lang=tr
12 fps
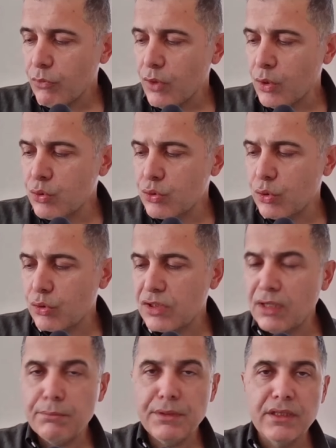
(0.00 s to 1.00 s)

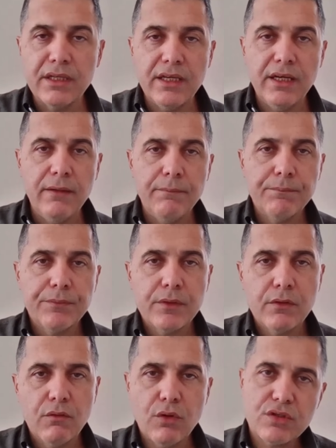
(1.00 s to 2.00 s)
190 bin liraya
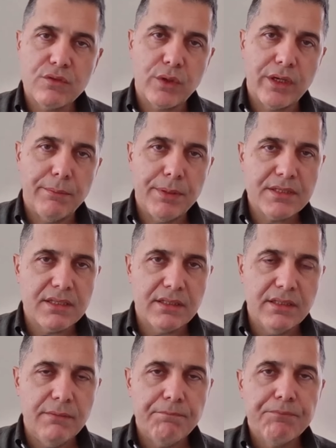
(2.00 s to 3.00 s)
Volkswagen
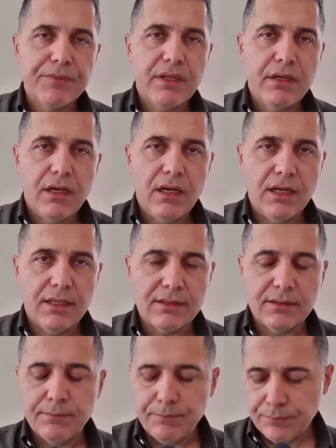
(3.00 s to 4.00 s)
Passat'ı aldı.
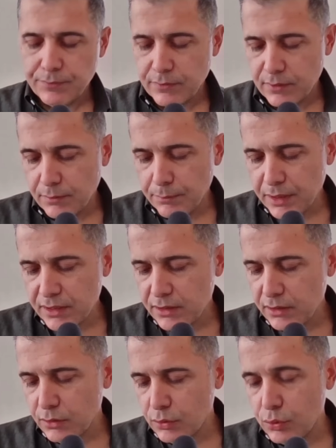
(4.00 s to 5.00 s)

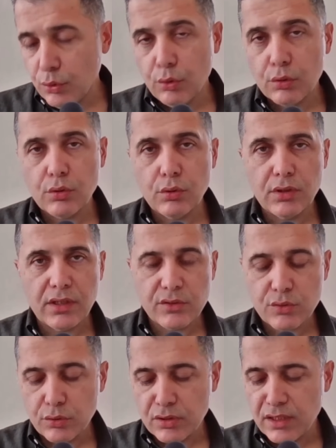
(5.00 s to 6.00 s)
Peki ne oldu ondan
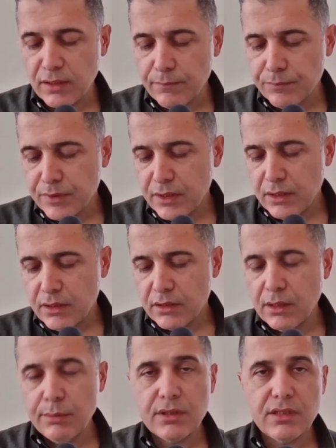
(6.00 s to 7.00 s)
sonra?
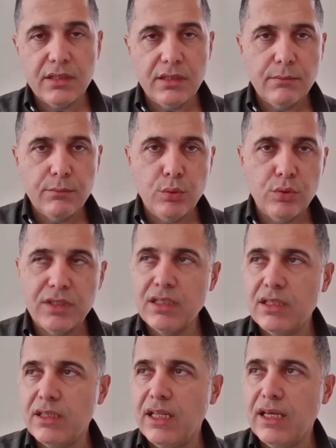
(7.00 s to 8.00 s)
Tabii ki bu
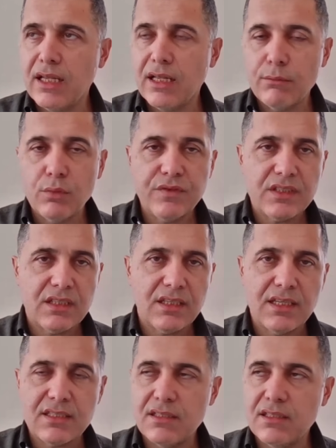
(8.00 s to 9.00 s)
de, denilen, bu fısıltı
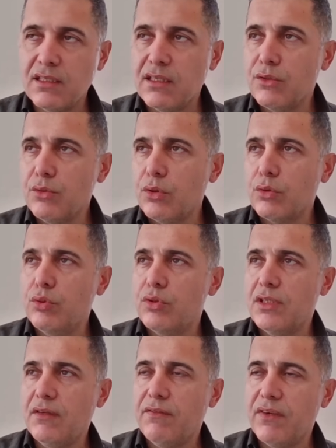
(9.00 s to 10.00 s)
gazetesi denilen yok
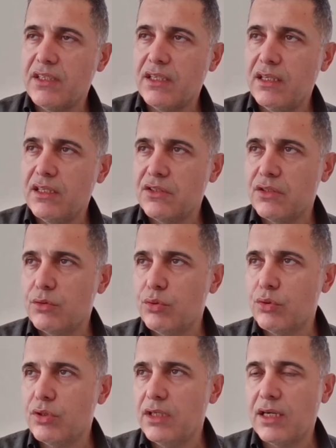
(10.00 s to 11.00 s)
Türkiye fakirleşti,
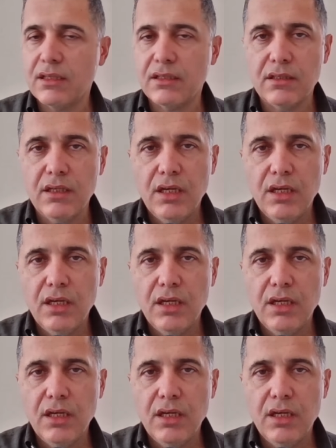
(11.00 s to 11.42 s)
Türkiye artık